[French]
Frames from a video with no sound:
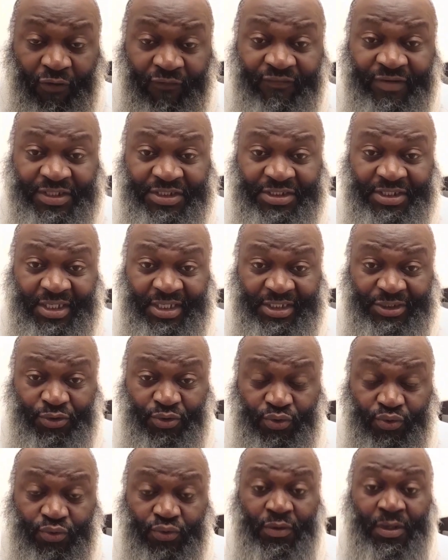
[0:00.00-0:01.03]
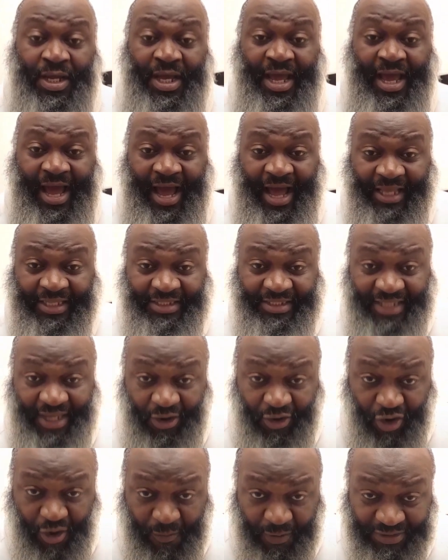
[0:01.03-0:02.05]
on fléchit les genoux, Ata,
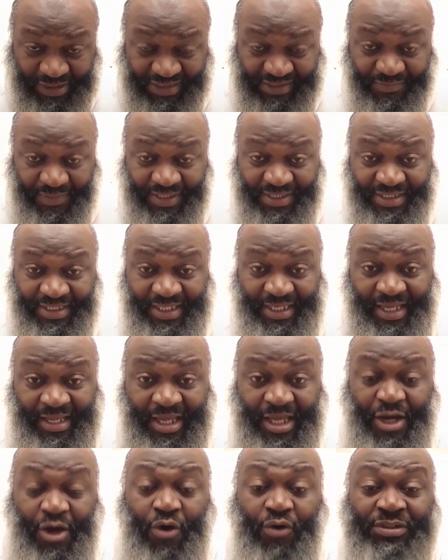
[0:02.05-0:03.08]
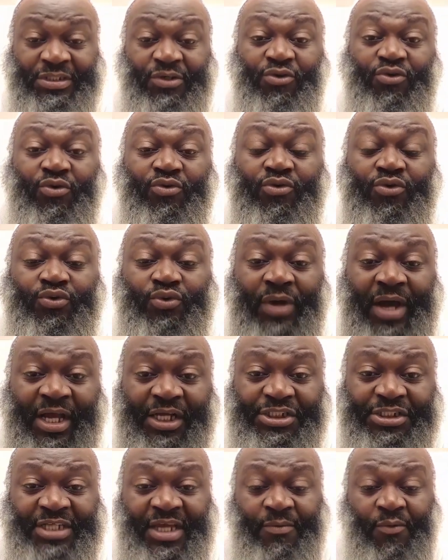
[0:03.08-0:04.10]
on commence à se baisser. Quand on dit le nom de Dieu
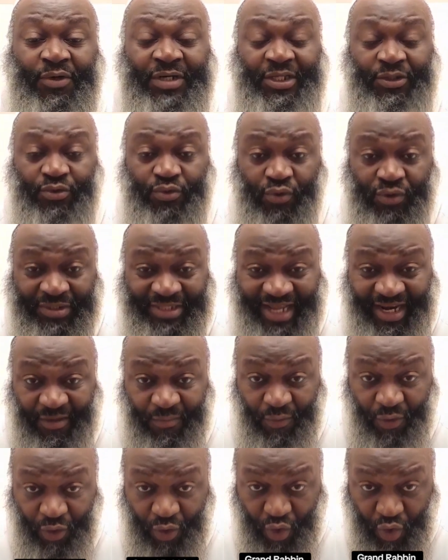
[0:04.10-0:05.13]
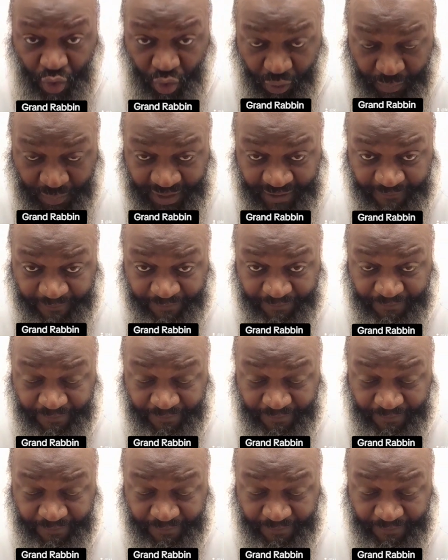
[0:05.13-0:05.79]
Hashem, on est totalement courbé.